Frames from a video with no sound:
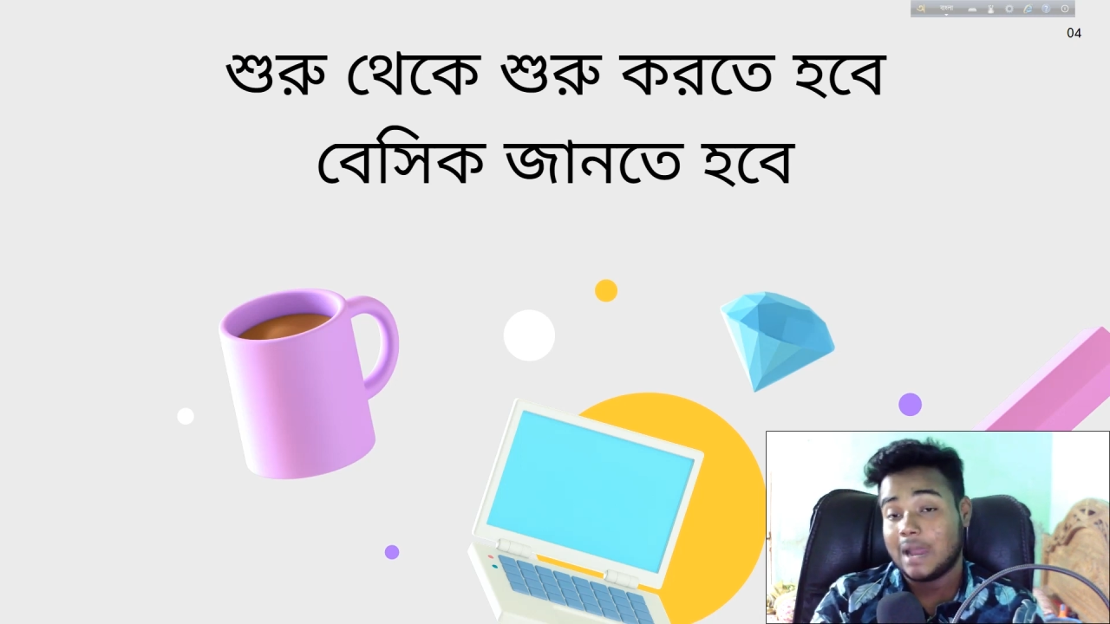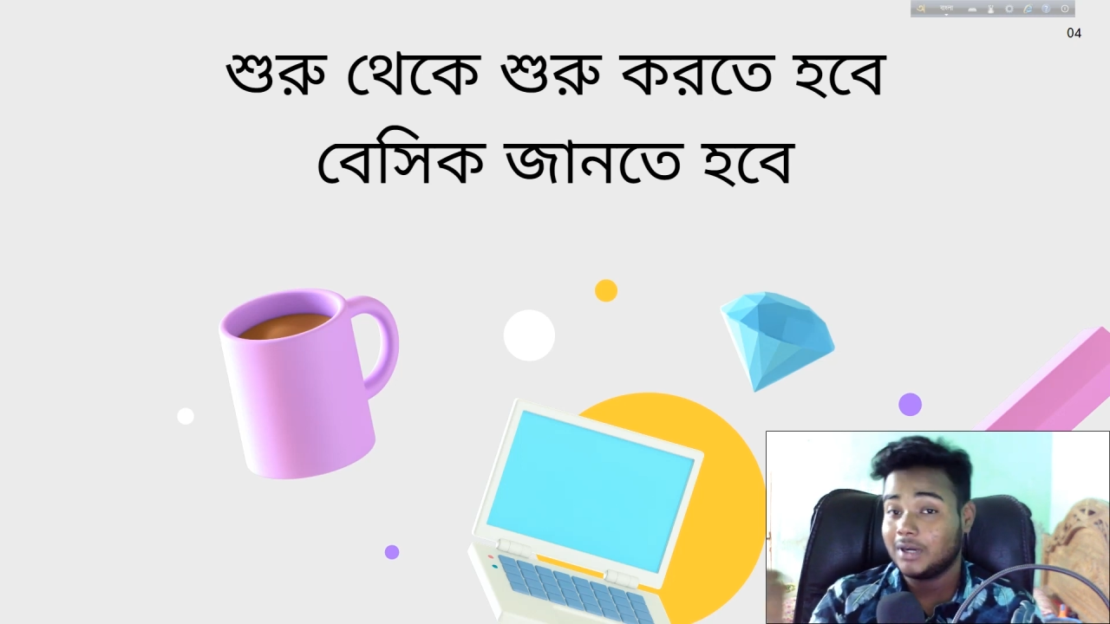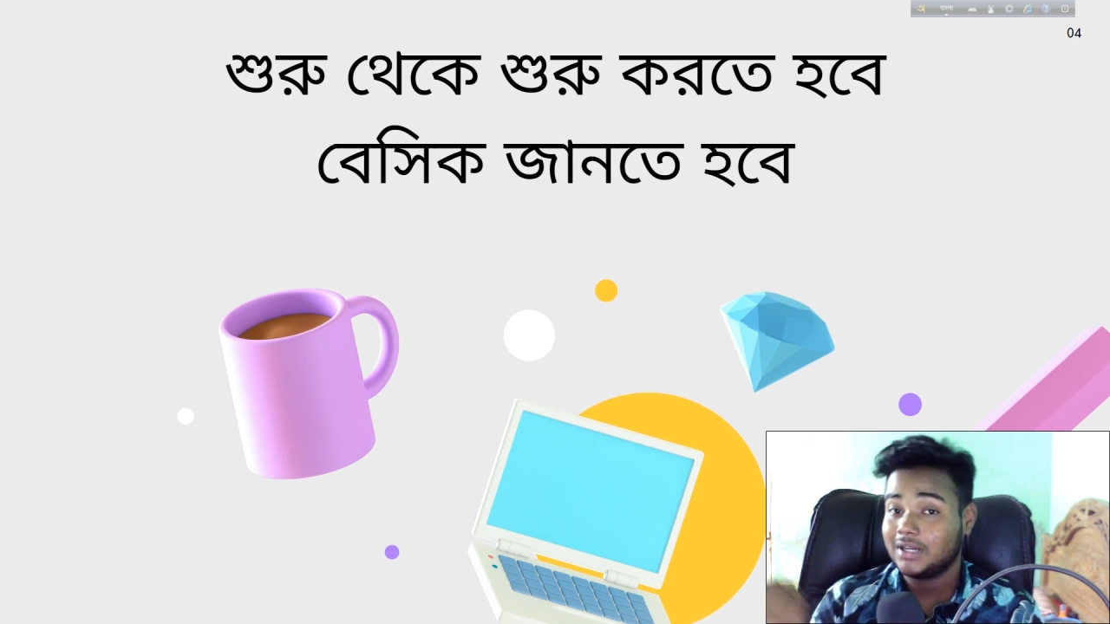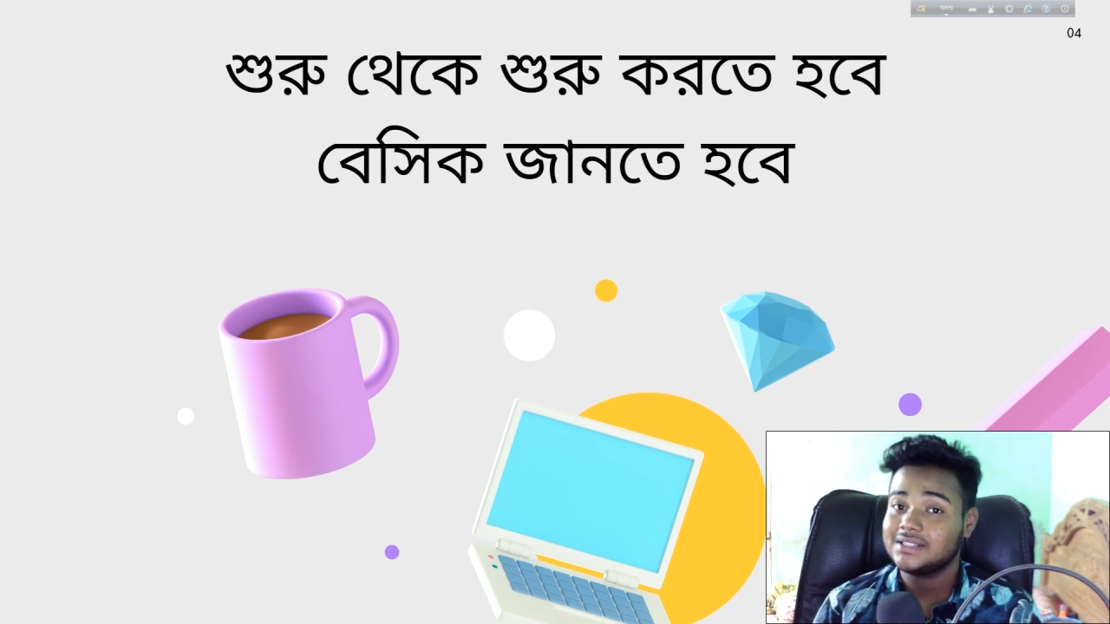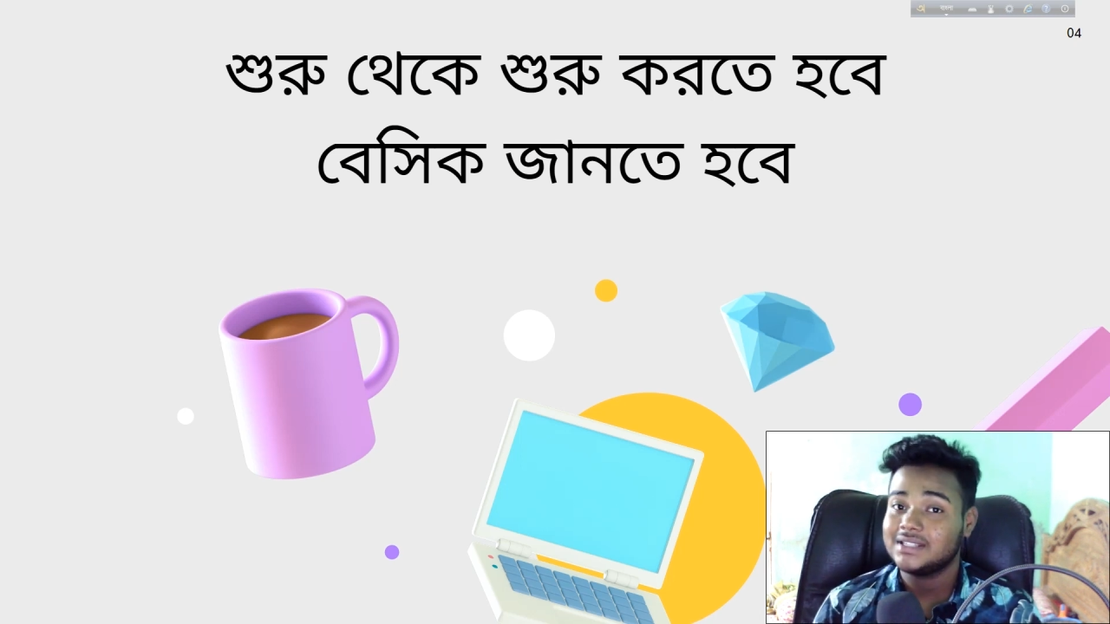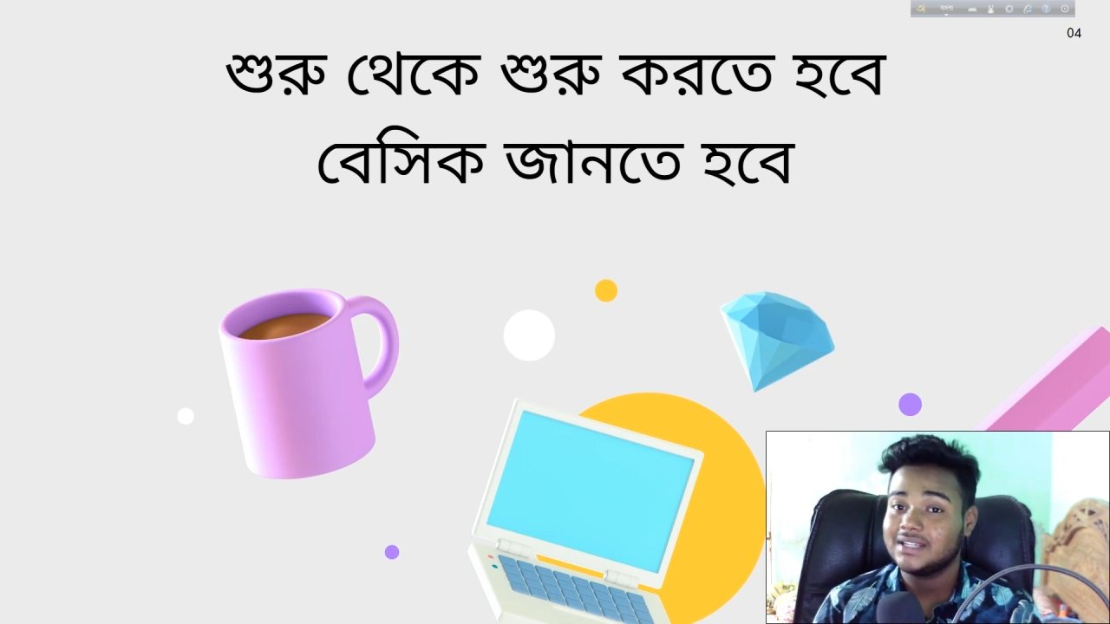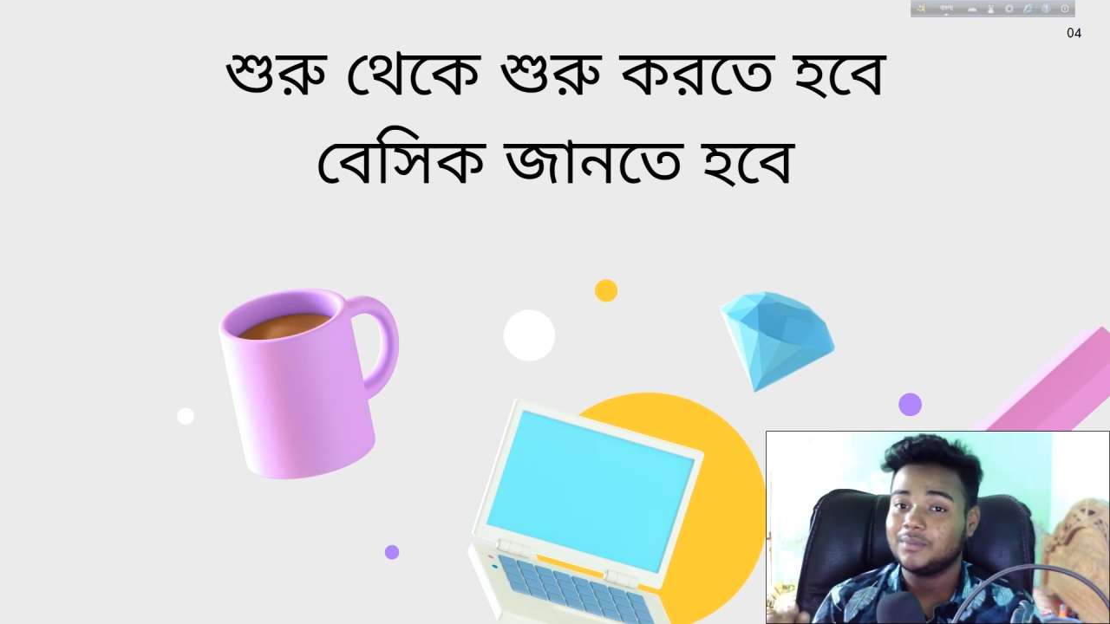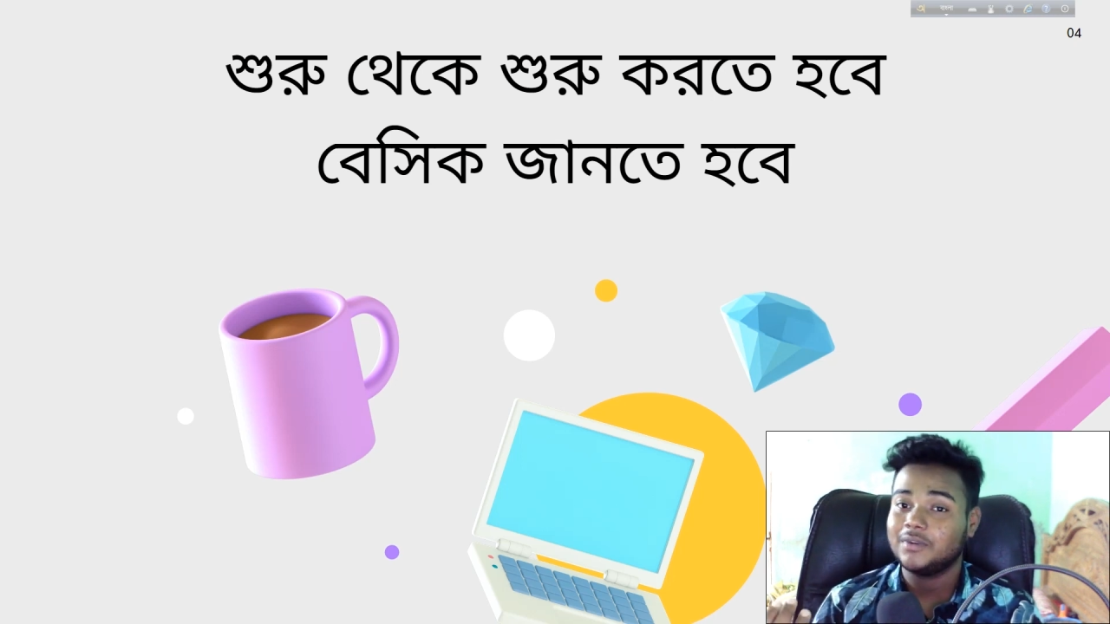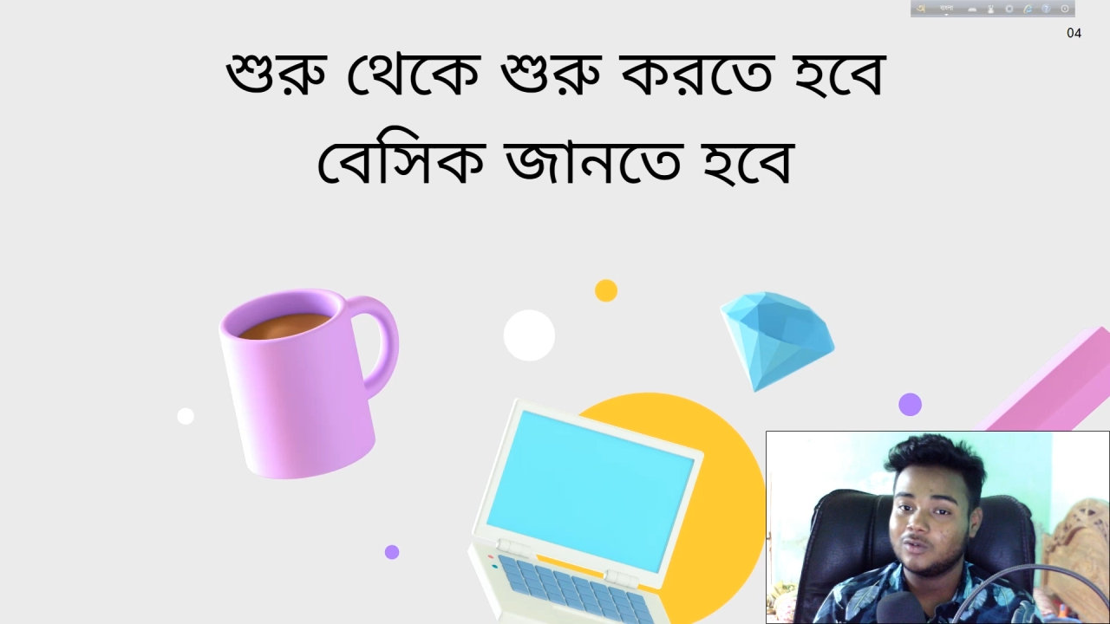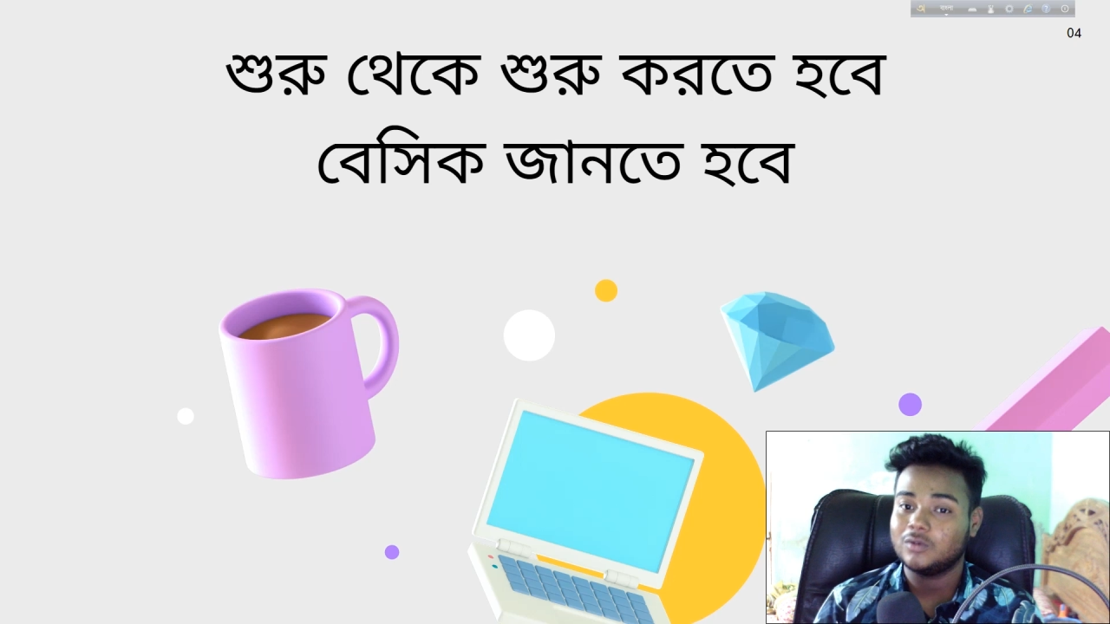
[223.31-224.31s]
আমার কাছ থেকে
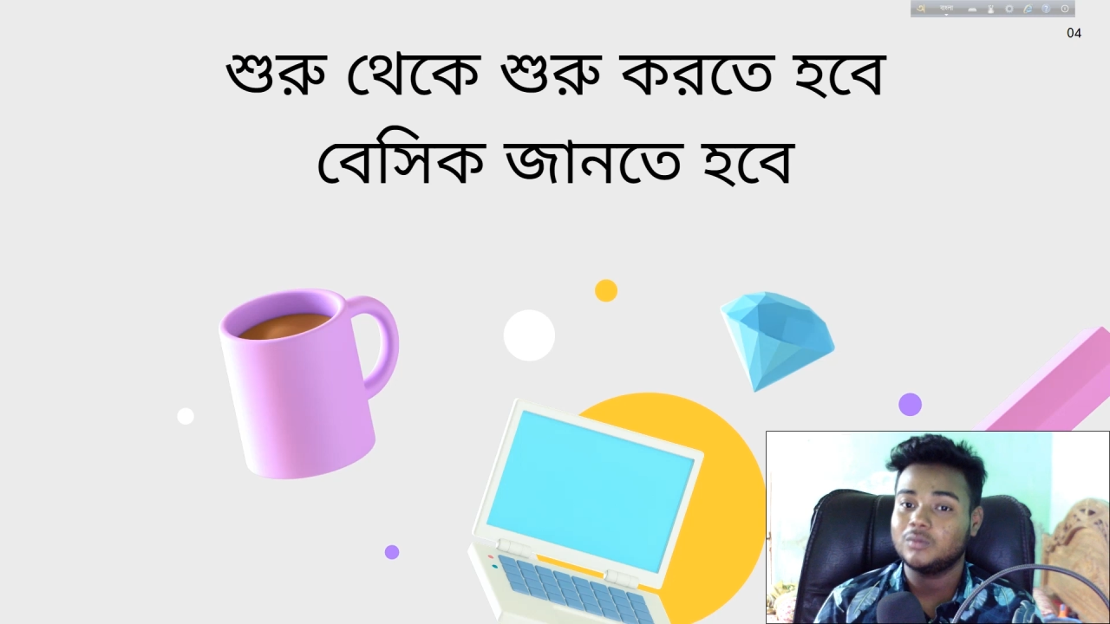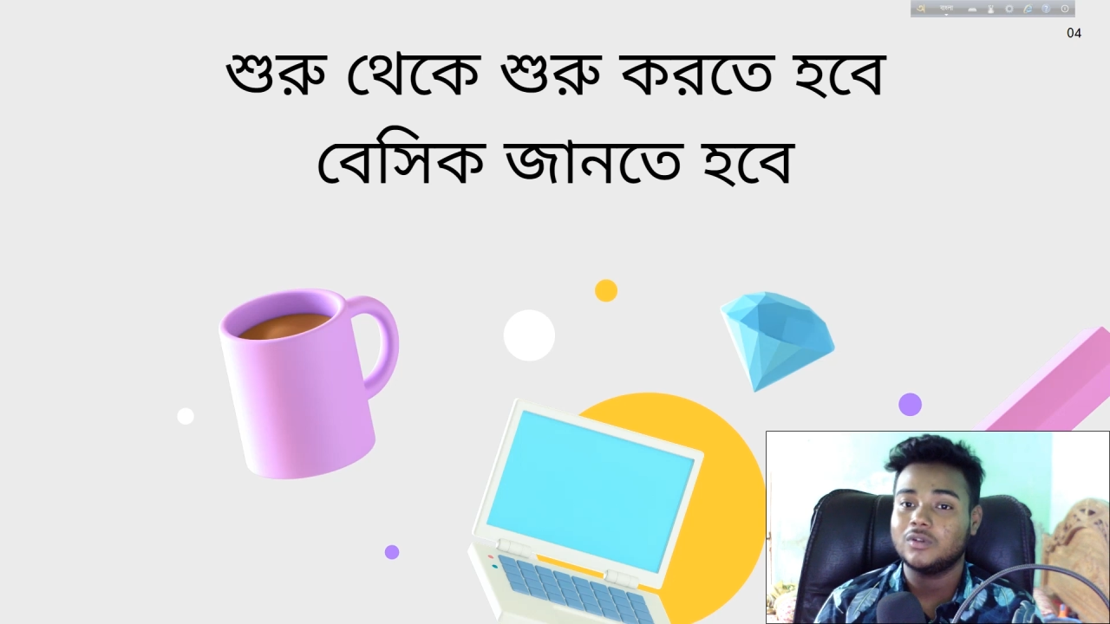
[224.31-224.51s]
আপনার এরকম